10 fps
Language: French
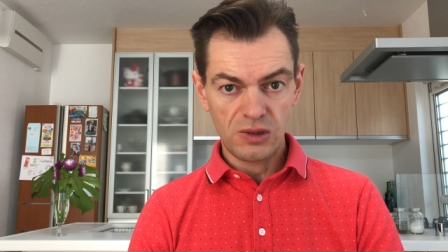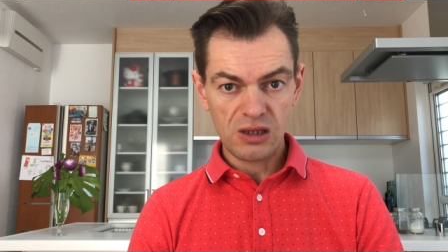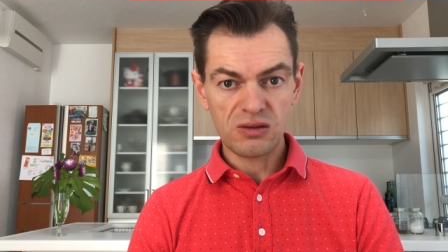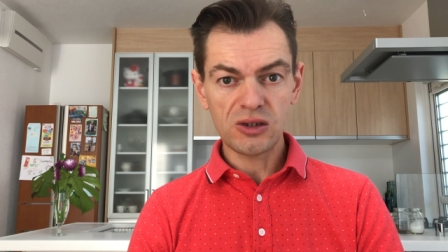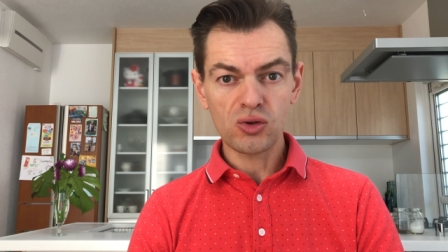
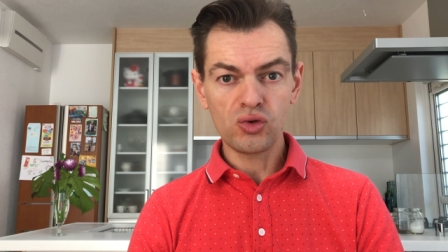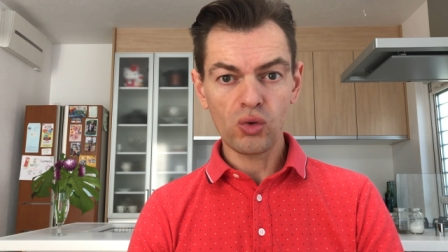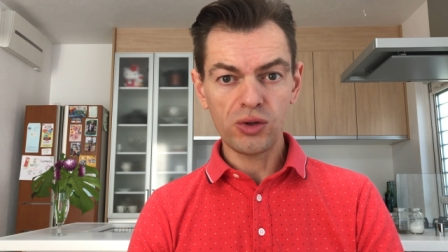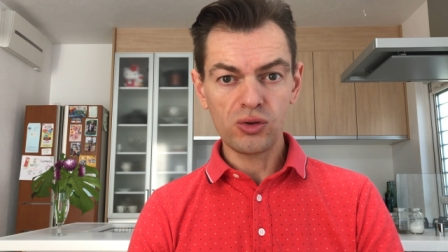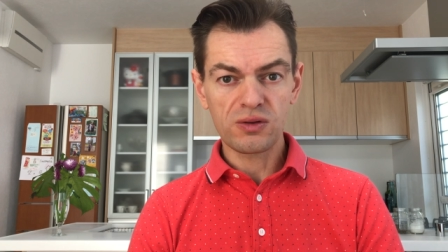ainsi que du
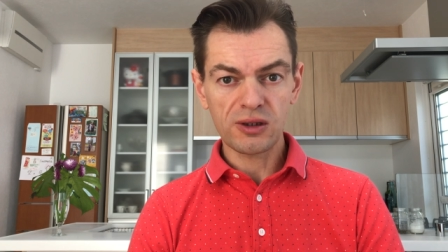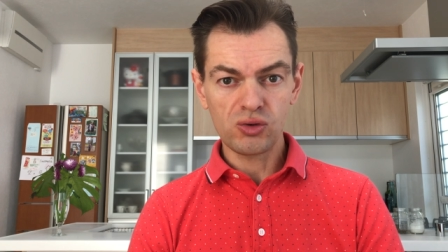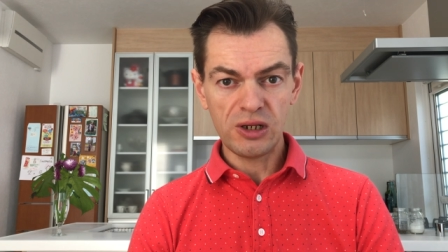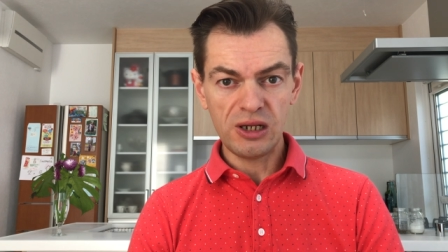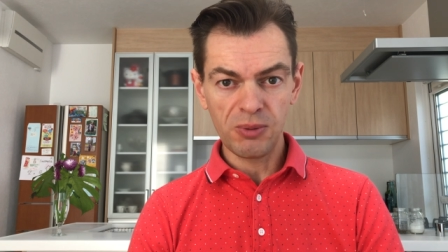droit de
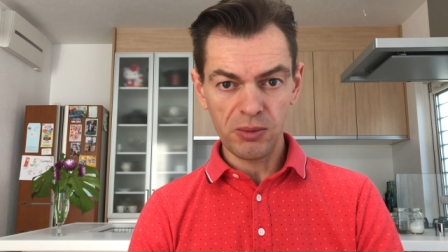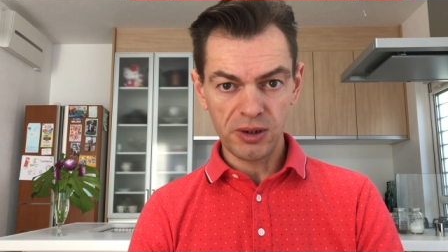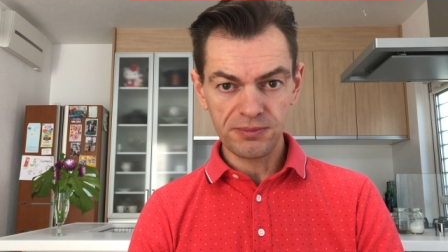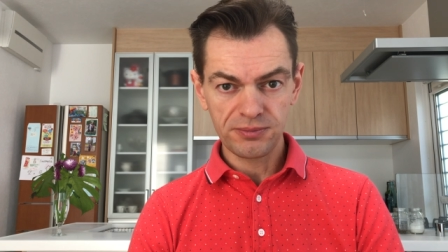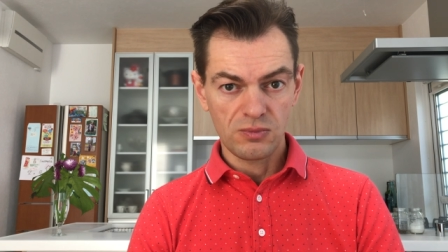circuler
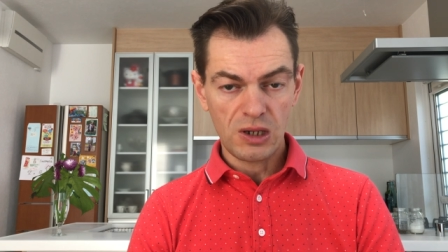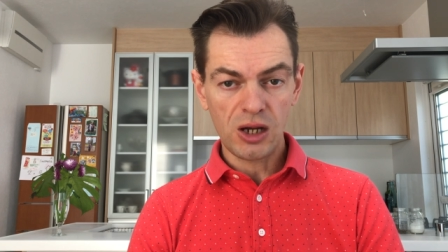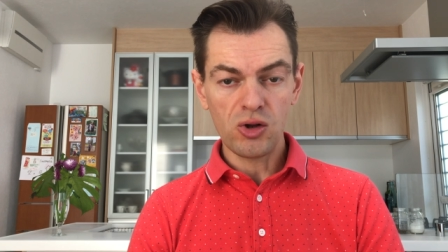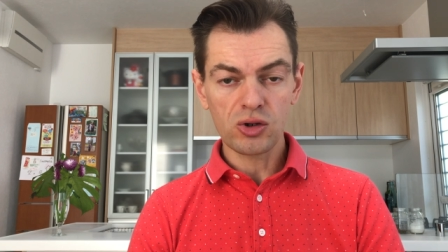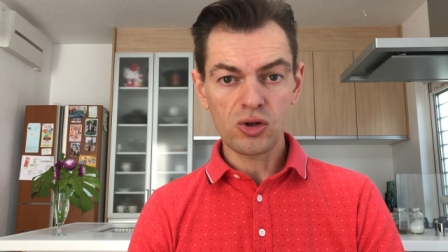librement,
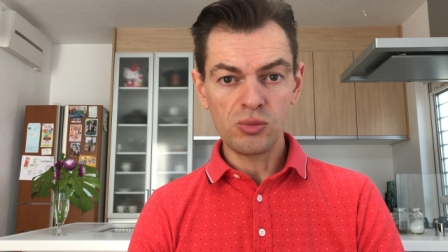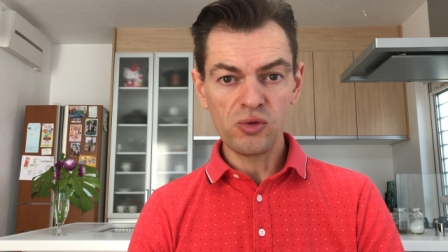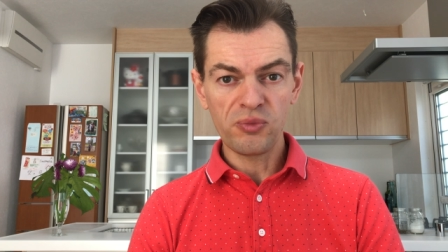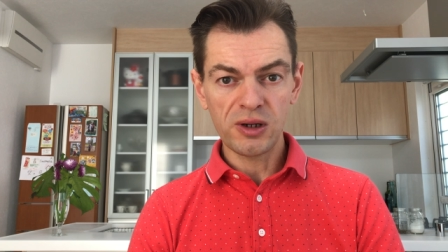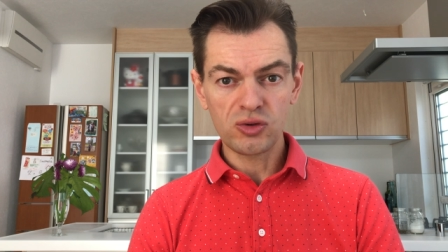alors que le
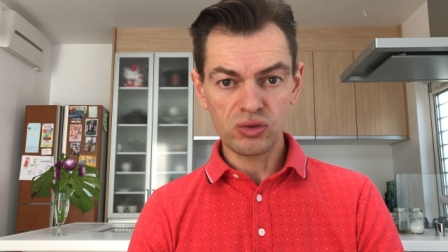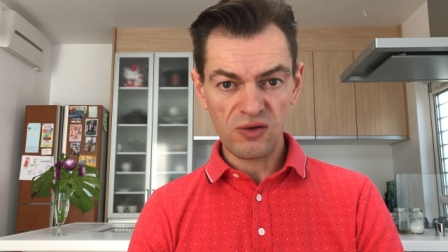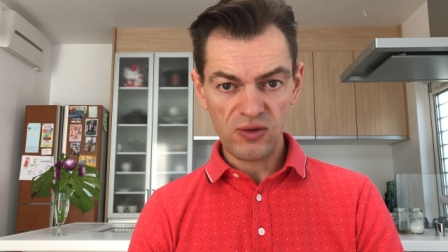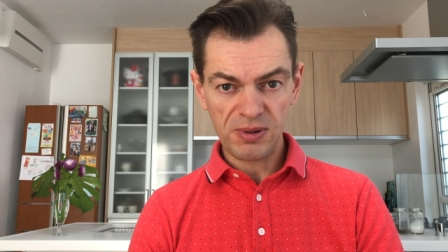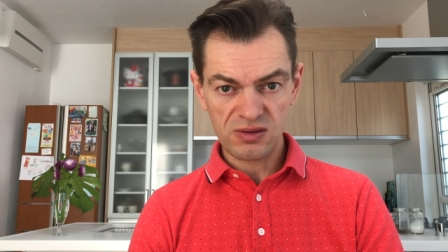mouvement est tout à
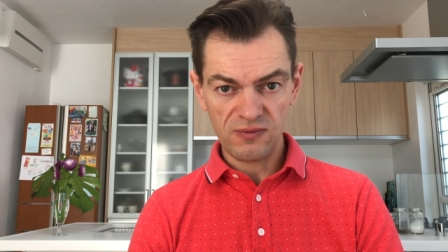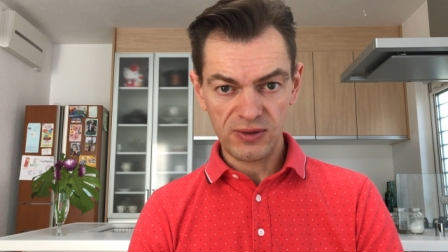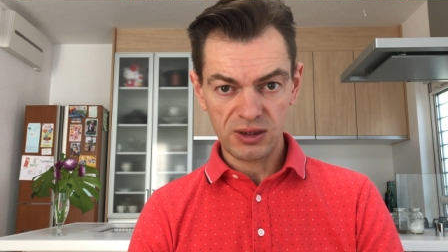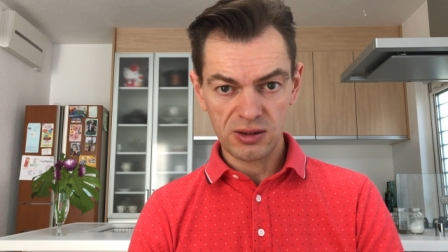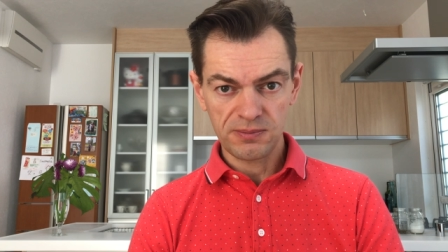fait
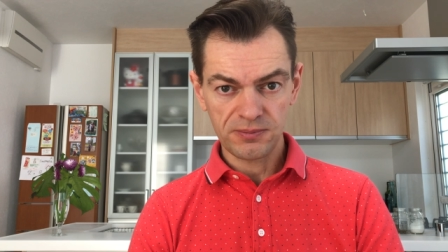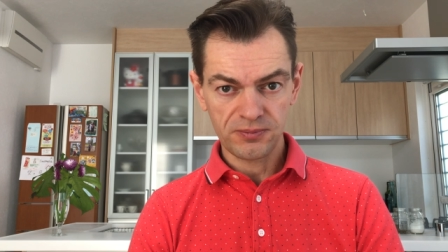pacifique.